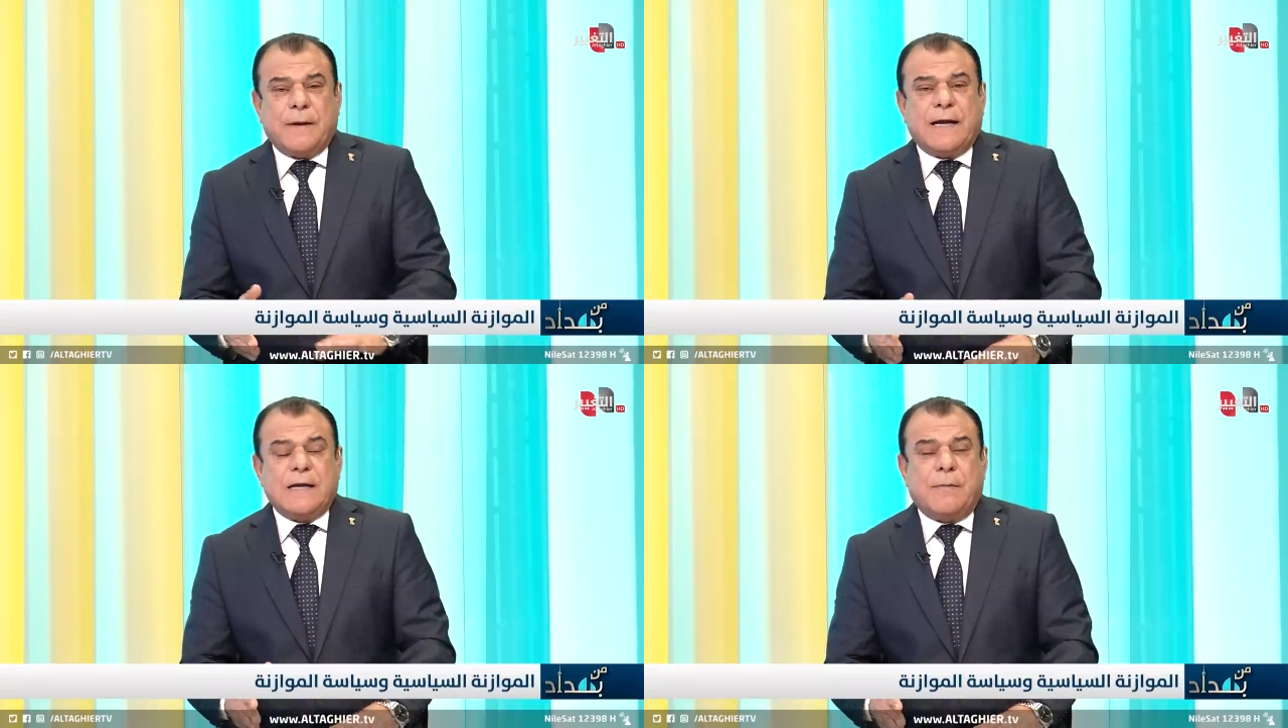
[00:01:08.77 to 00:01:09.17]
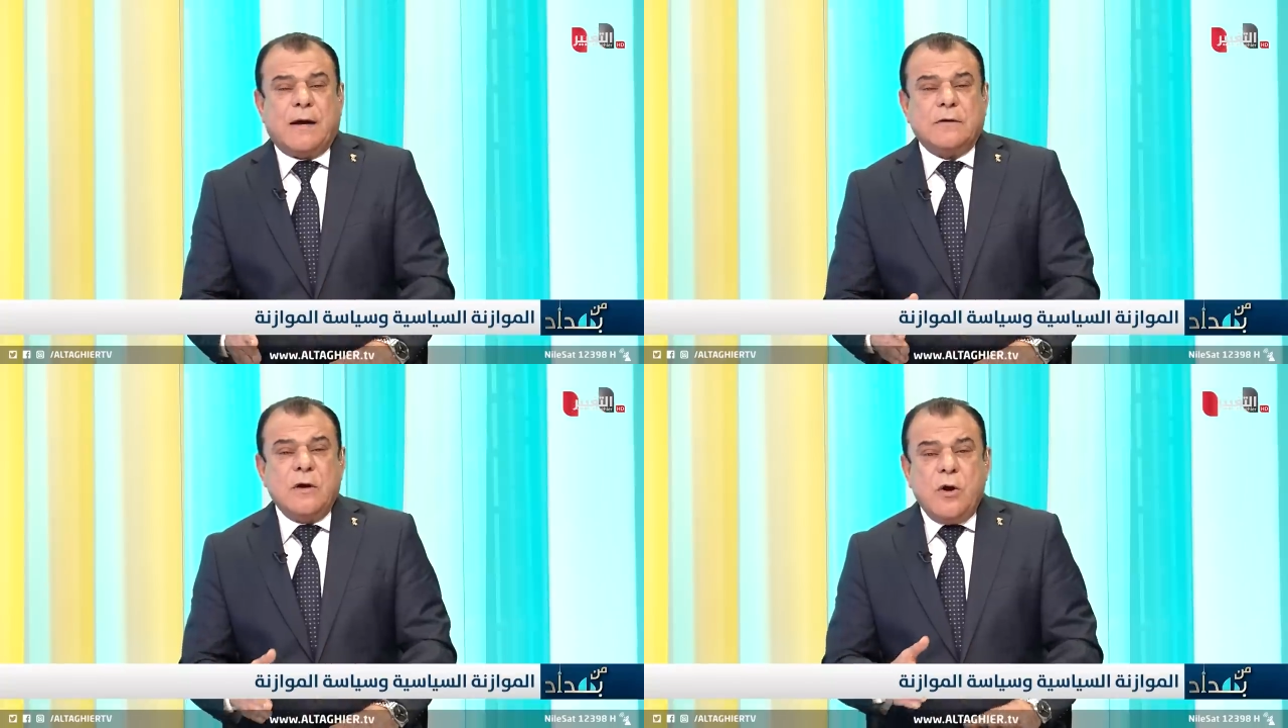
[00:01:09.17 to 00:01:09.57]

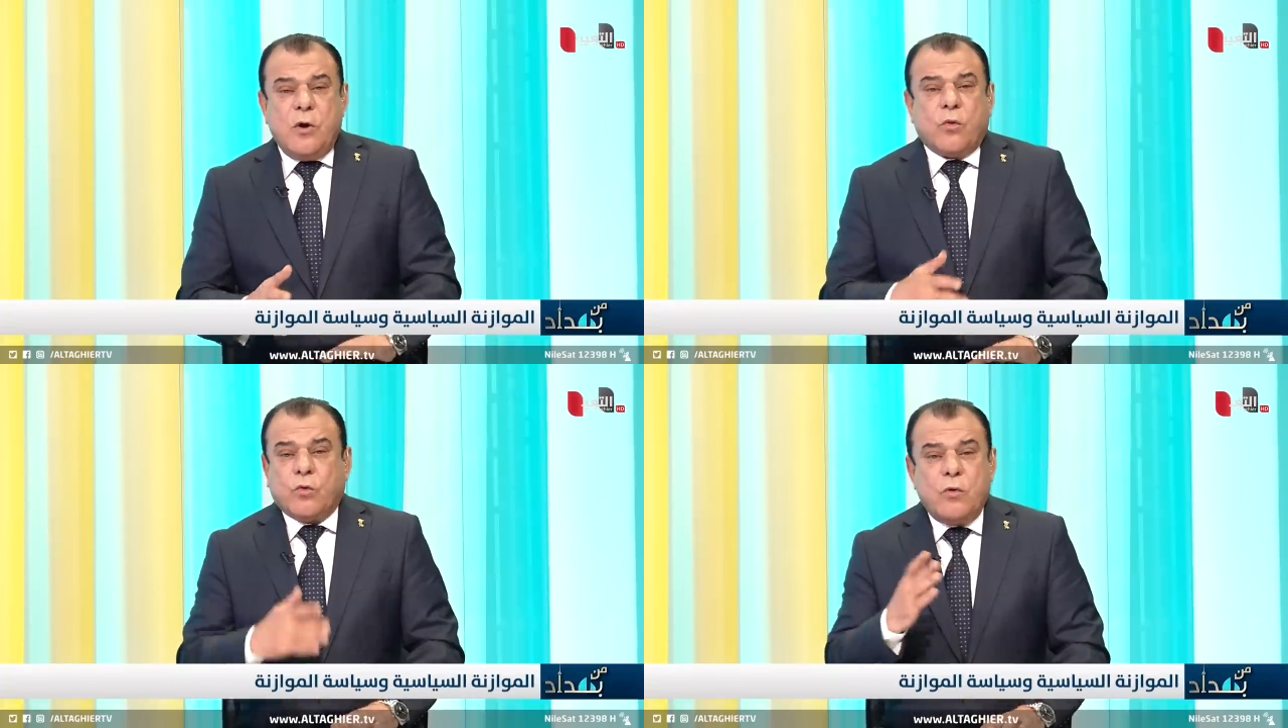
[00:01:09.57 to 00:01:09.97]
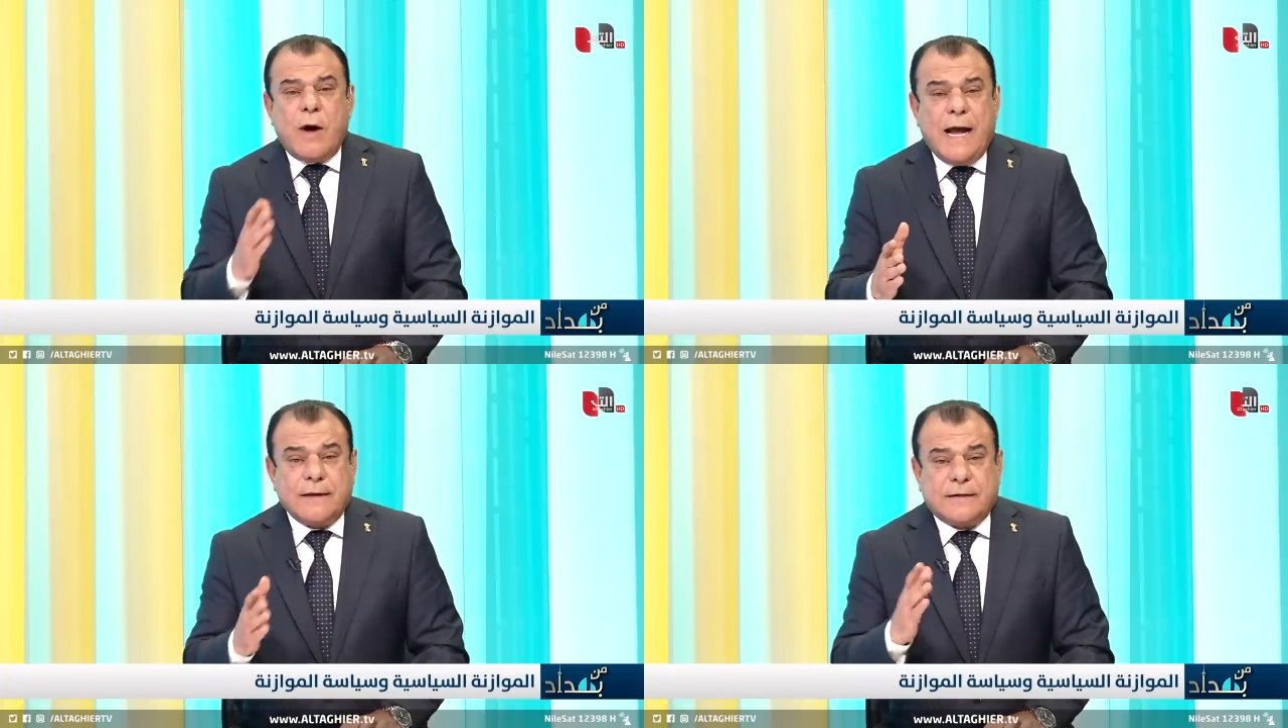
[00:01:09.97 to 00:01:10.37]
بخدمات وكل
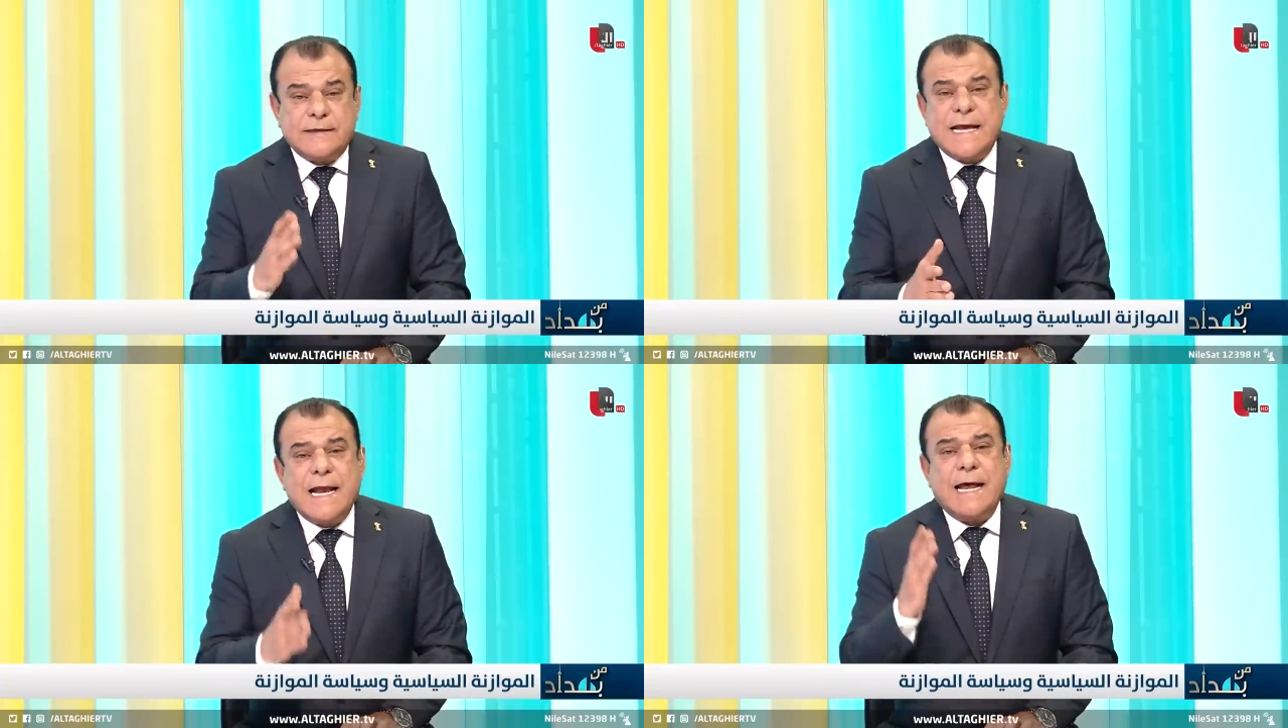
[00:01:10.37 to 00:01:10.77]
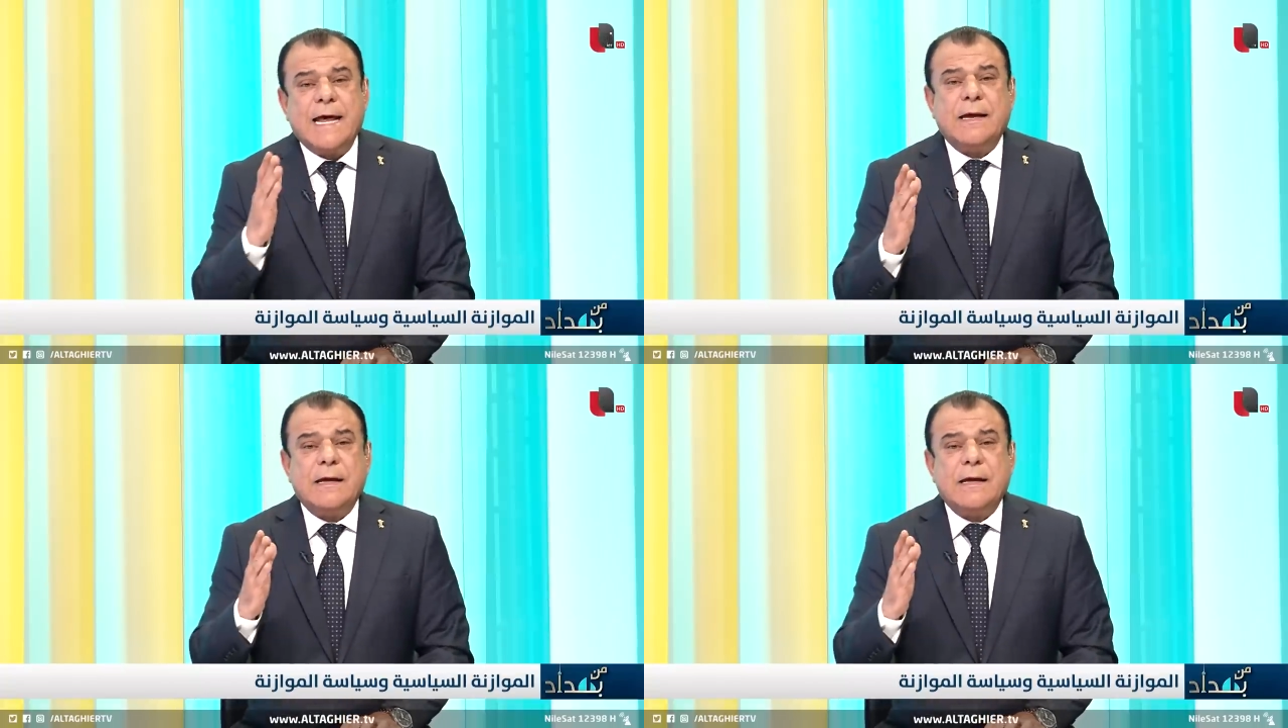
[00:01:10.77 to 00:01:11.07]
واحد تسأله